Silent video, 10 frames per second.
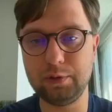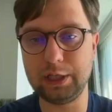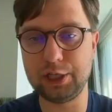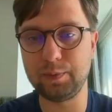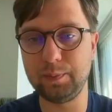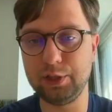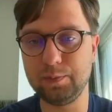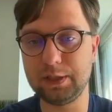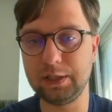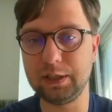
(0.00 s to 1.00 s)
Дальше мы
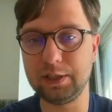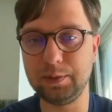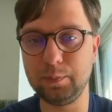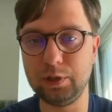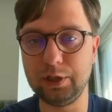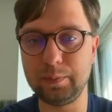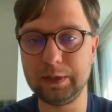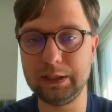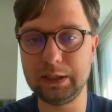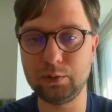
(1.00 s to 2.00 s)
пишем стандартный
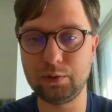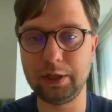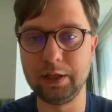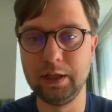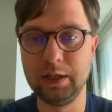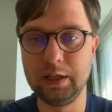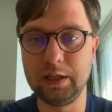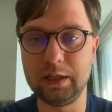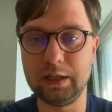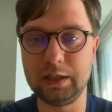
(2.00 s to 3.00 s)
boilerplate, который
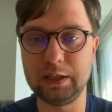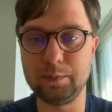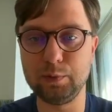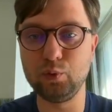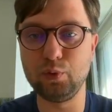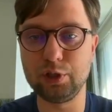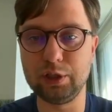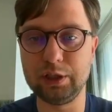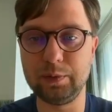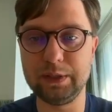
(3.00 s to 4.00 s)
э, нам
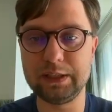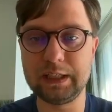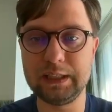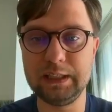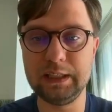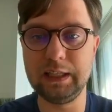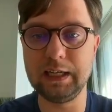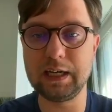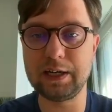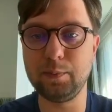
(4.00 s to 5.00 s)
нужно написать
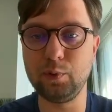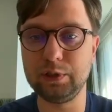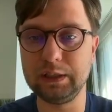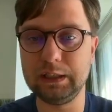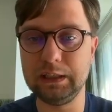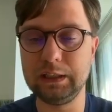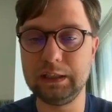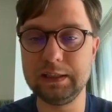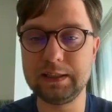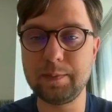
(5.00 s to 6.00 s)
для работы с linked
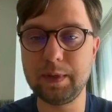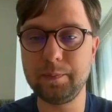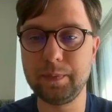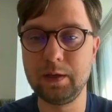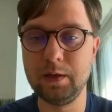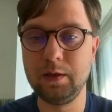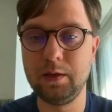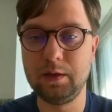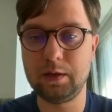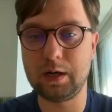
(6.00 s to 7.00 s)
листами
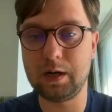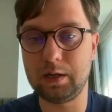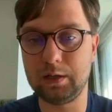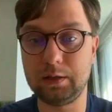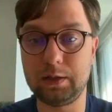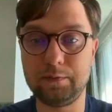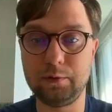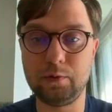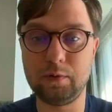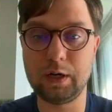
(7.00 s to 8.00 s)
current
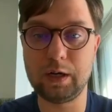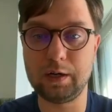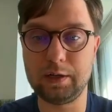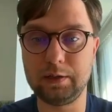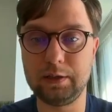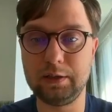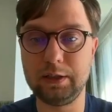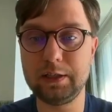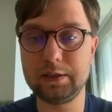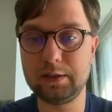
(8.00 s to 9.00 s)
равно current
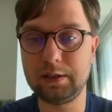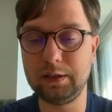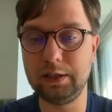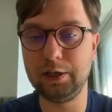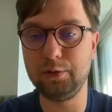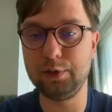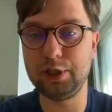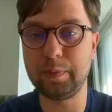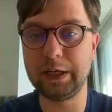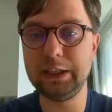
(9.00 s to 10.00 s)
next,
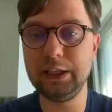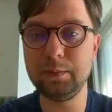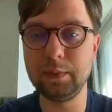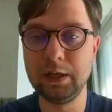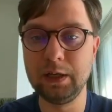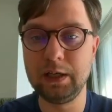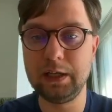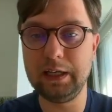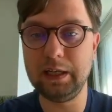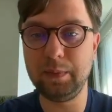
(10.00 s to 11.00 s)
итерируемся по ним,
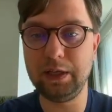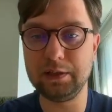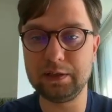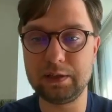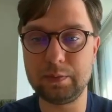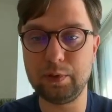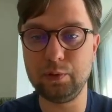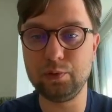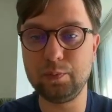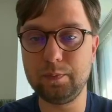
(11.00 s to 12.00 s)
elements
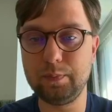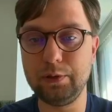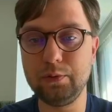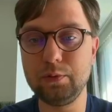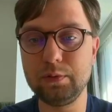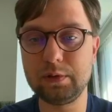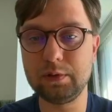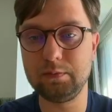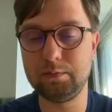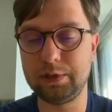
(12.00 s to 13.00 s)
плюс плюс,
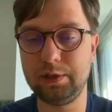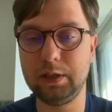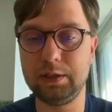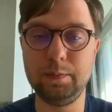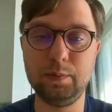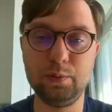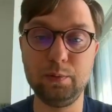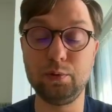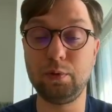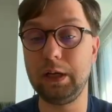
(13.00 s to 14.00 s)
почти как C++,
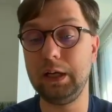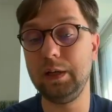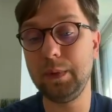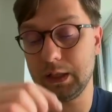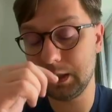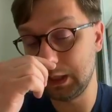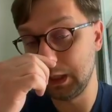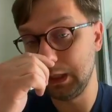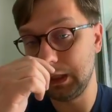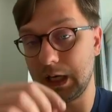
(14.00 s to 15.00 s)
только elements.
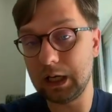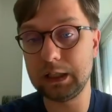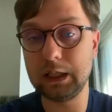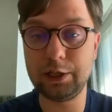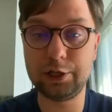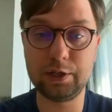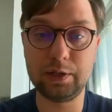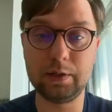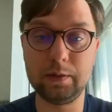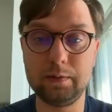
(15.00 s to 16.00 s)
А
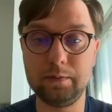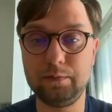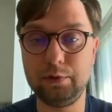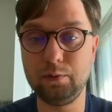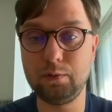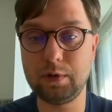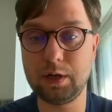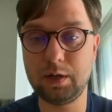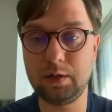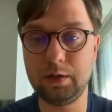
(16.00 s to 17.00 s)
дальше все,
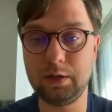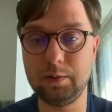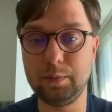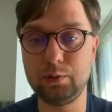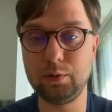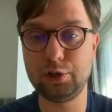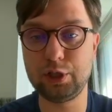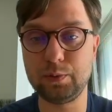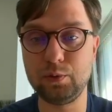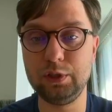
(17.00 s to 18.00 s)
как э, мы только
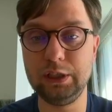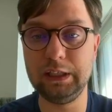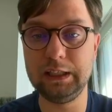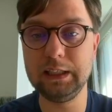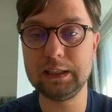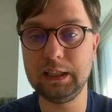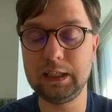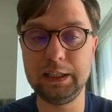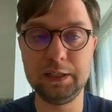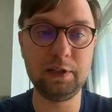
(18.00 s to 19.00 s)
что обсудили. Если
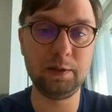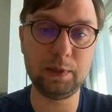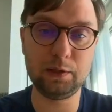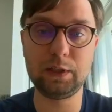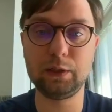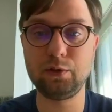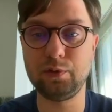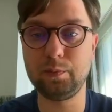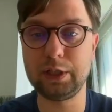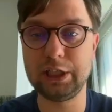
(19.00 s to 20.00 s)
количество элементов,
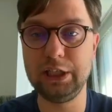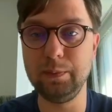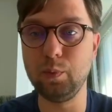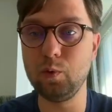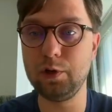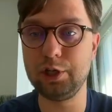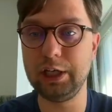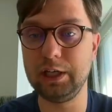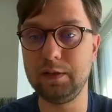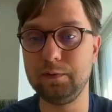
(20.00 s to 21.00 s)
которые мы прошли, больше
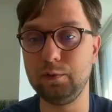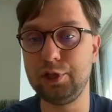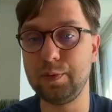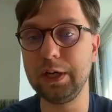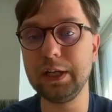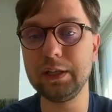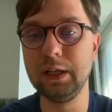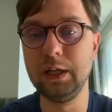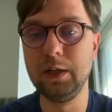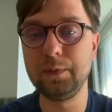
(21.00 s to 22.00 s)
или равно, чем n,
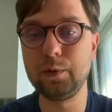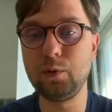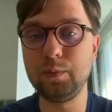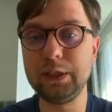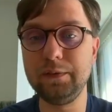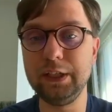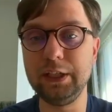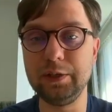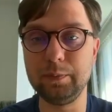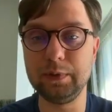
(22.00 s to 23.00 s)
то мы
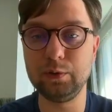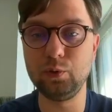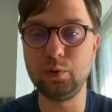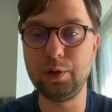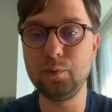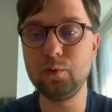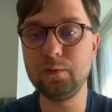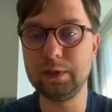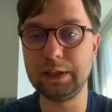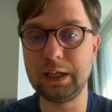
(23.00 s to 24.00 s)
двигаем
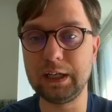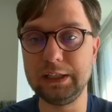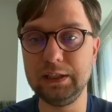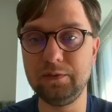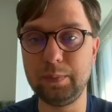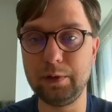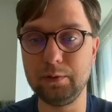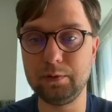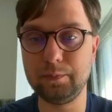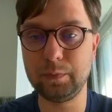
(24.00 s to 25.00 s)
toRemove на один
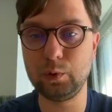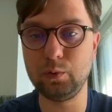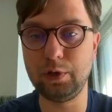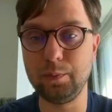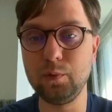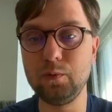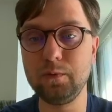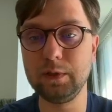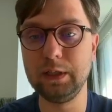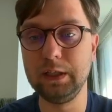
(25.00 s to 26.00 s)
вперед. toRemove
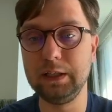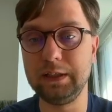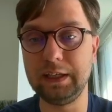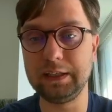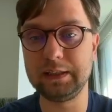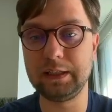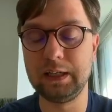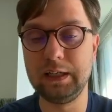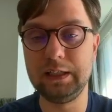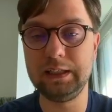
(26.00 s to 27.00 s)
next.
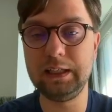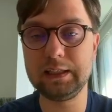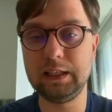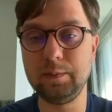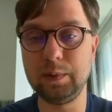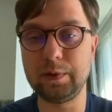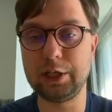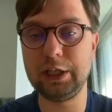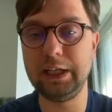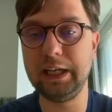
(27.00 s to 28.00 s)
Если мы
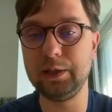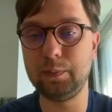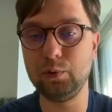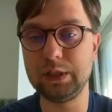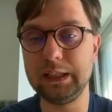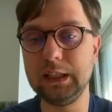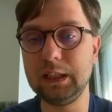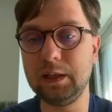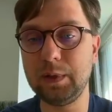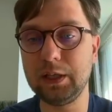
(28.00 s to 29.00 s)
прошли n плюс 1
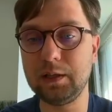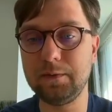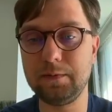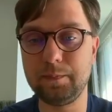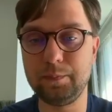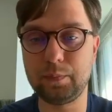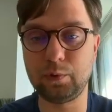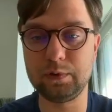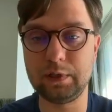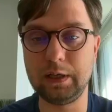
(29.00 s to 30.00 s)
элементов,
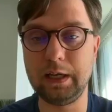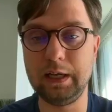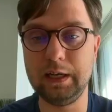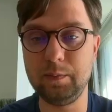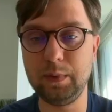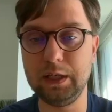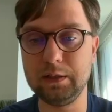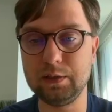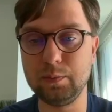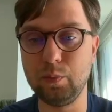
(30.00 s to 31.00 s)
просто
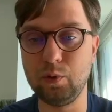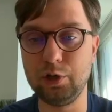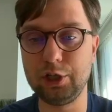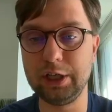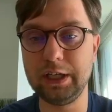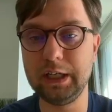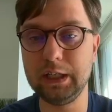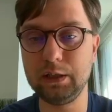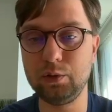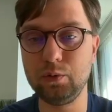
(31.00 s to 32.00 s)
elements больше
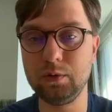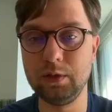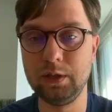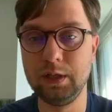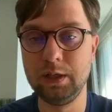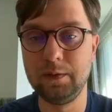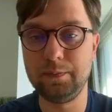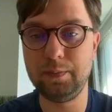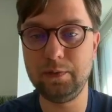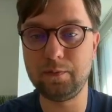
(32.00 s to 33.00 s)
n, то
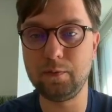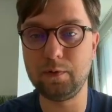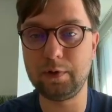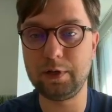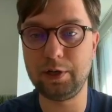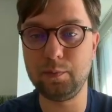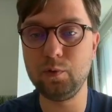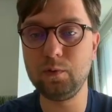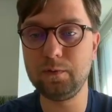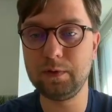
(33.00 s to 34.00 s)
before
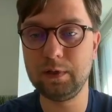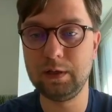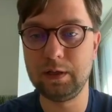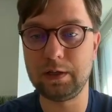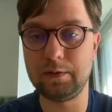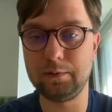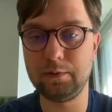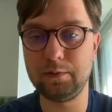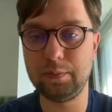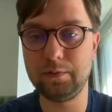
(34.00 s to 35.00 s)
remove
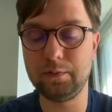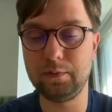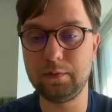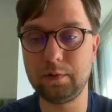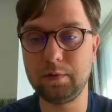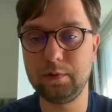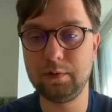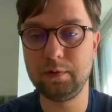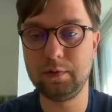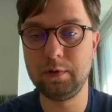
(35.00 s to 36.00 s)
равно before
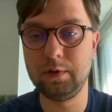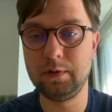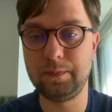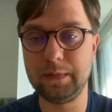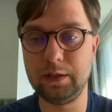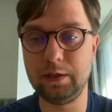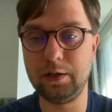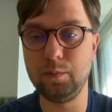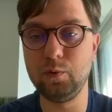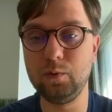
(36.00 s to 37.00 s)
Э,
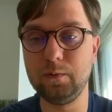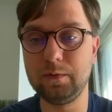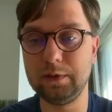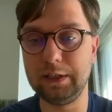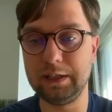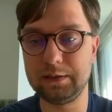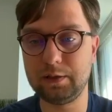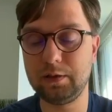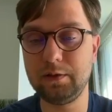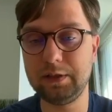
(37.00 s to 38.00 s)
remove,
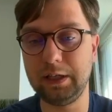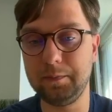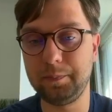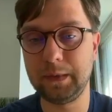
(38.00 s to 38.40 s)
next. Окей.